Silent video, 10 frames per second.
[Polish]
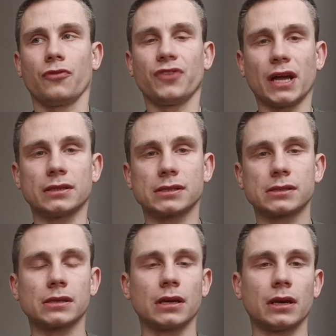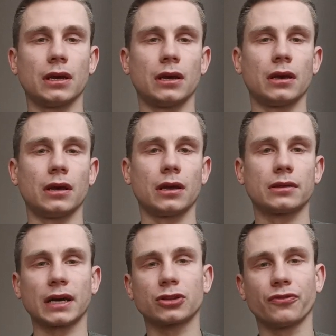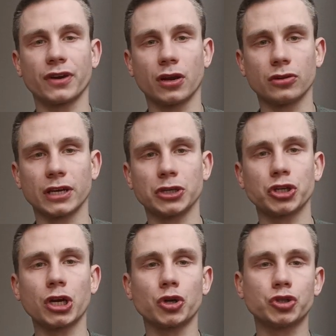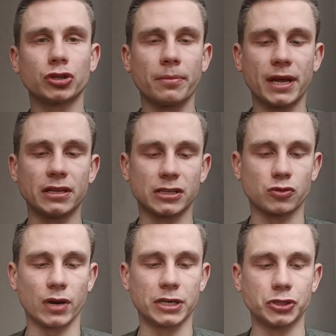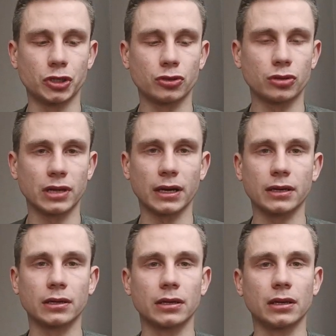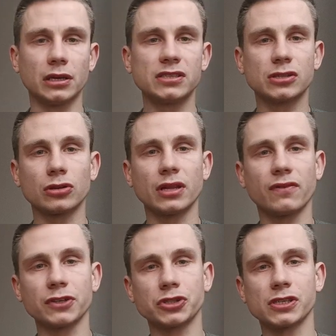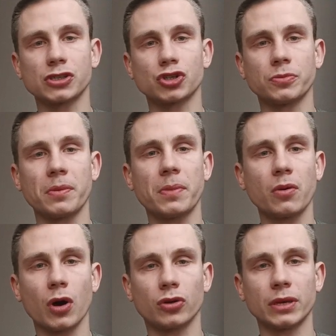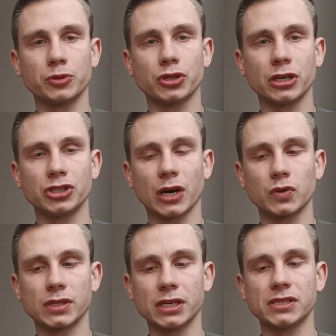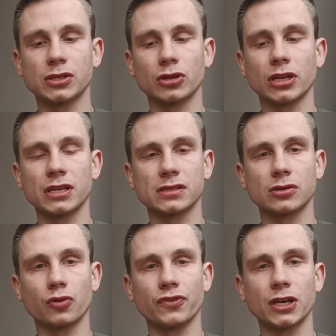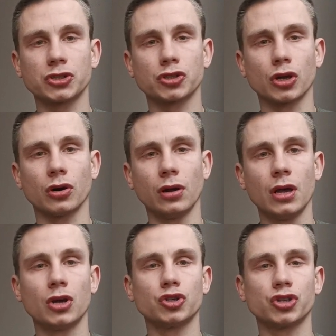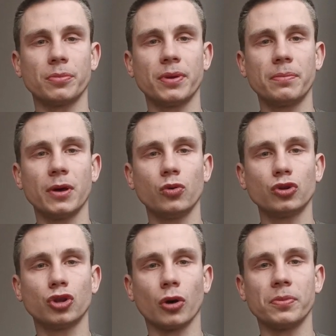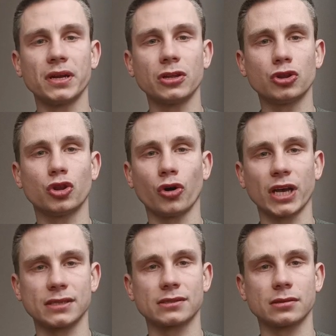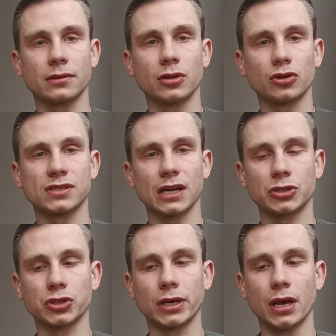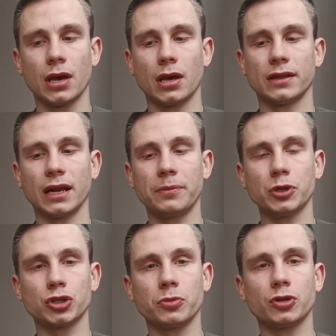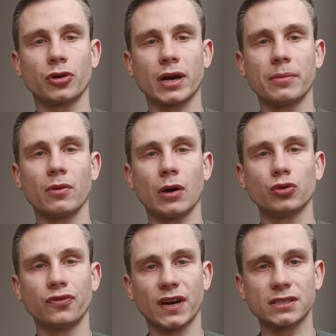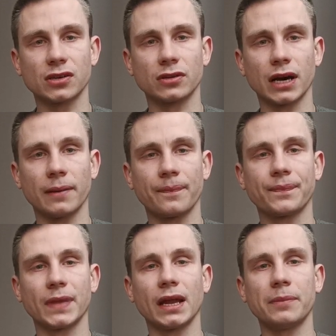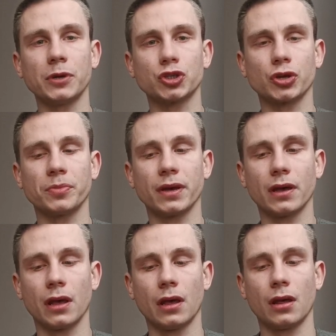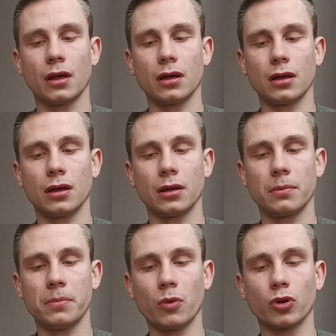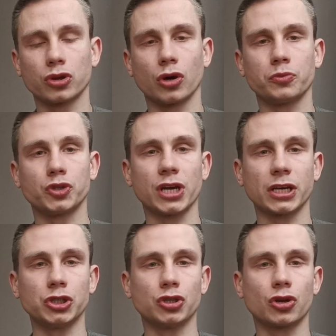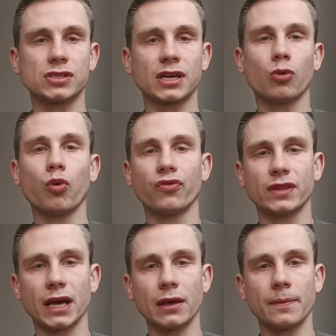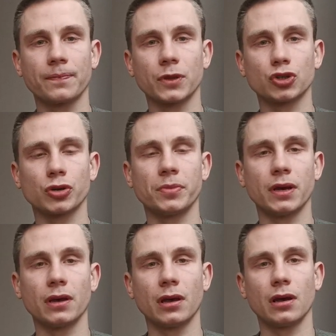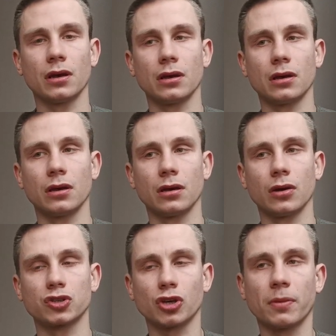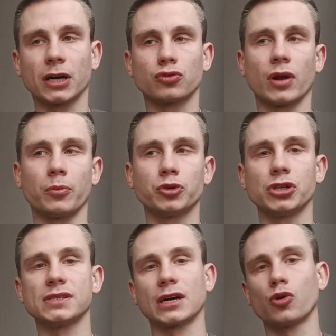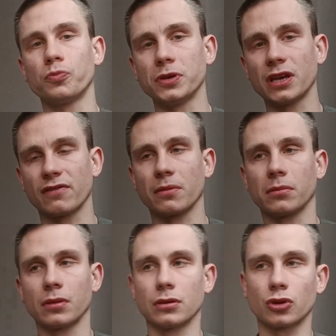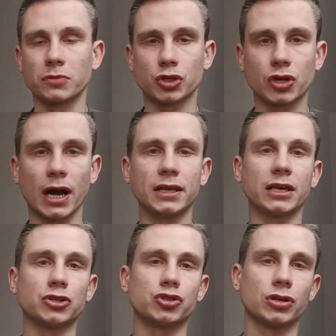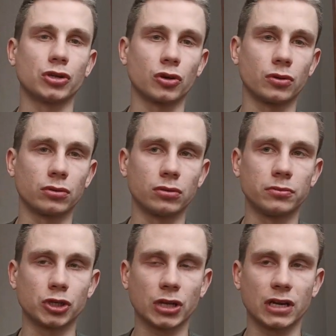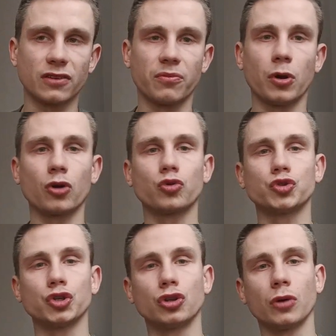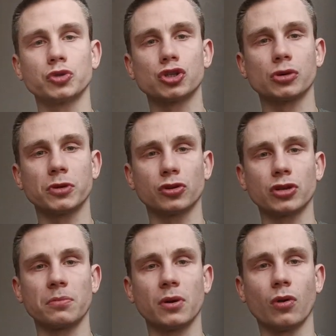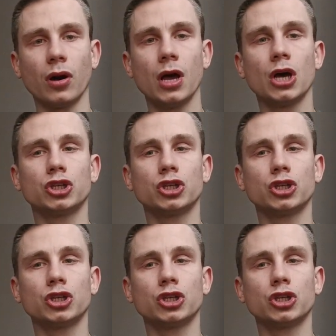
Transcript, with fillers: Więc yy, tak to wygląda. Jeżeli chodzi o te media, słuchajcie, no to tak, yy, istotne właśnie jest to, żeby były one przy tej działce. Istotne jest również to, żeby był dobry dojazd. To znaczy, najlepiej, żeby droga była utwardzona, najlepiej, żeby e, było to przy jakiejś drodze głównej, żeby e, osoba, która później zakupi, nie wiem, to mieszkanie, czy to mieszkanie w bloku, czy dom, czy co by to nie było,